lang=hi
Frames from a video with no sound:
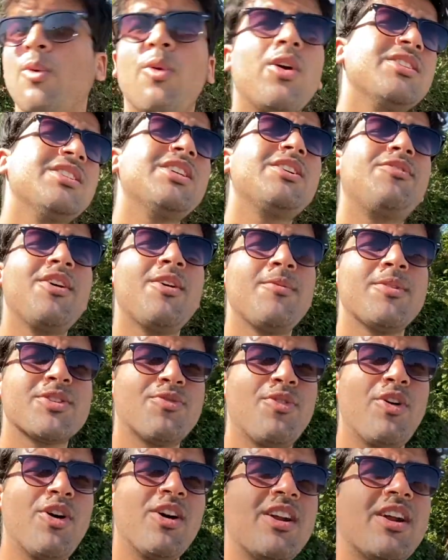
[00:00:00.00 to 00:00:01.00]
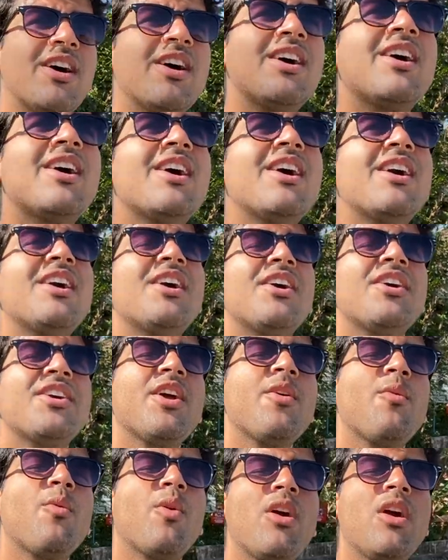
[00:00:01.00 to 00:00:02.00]
वॉट इज़ इट फेमस फॉर
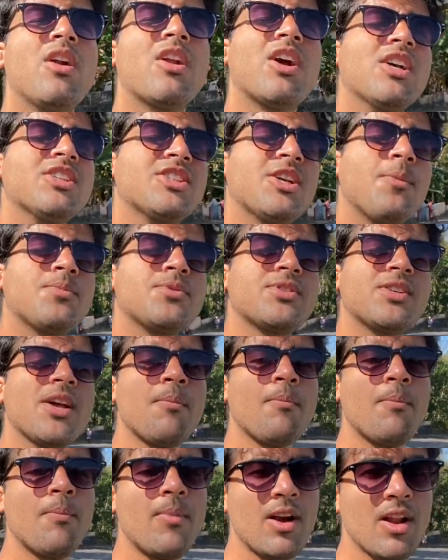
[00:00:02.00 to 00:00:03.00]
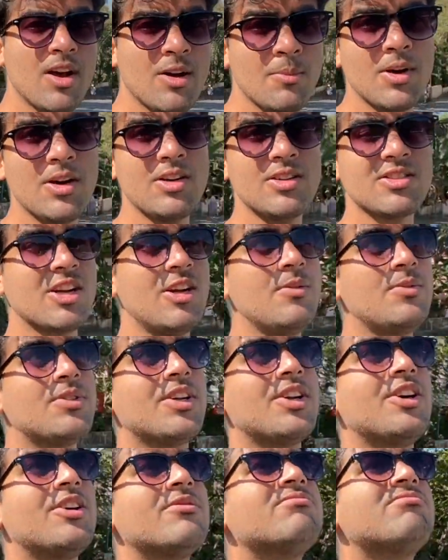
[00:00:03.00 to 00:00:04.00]
ये वर्ल्ड का सबसे बड़ा बर्ड
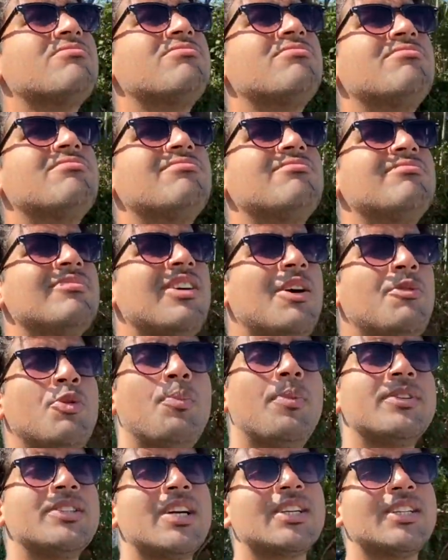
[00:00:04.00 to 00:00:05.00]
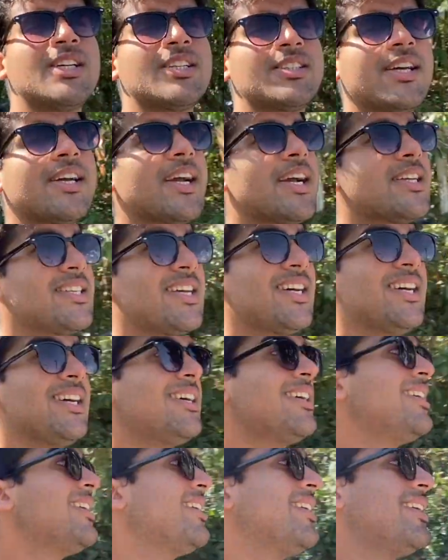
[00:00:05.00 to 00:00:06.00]
कल्चर और अब ऊपर जाके देखते हैं कैसा
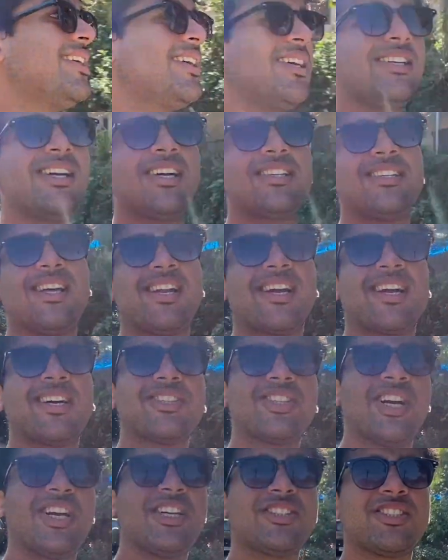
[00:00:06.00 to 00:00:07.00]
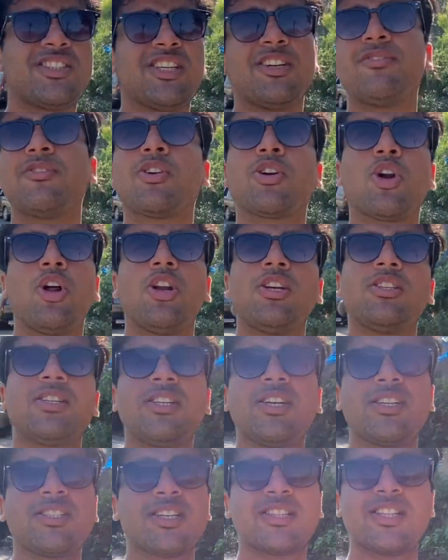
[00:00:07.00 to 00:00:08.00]
है यहाँ जाने का शायद सिर्फ ट्रॉली से
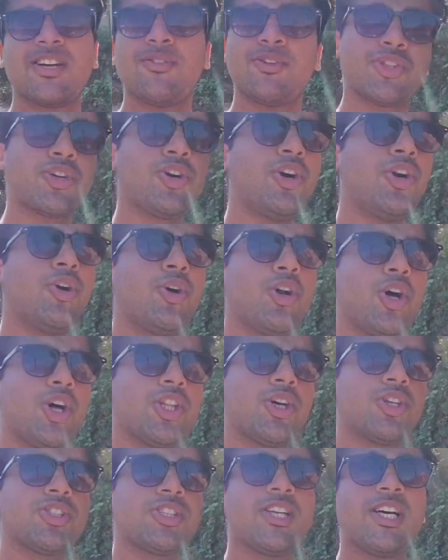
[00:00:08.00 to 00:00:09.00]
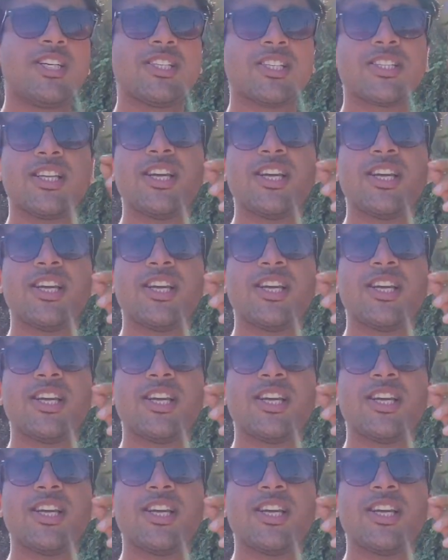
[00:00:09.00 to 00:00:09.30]
ही जा सकते हैं मुझे गंडोला होता है उससे जा सकते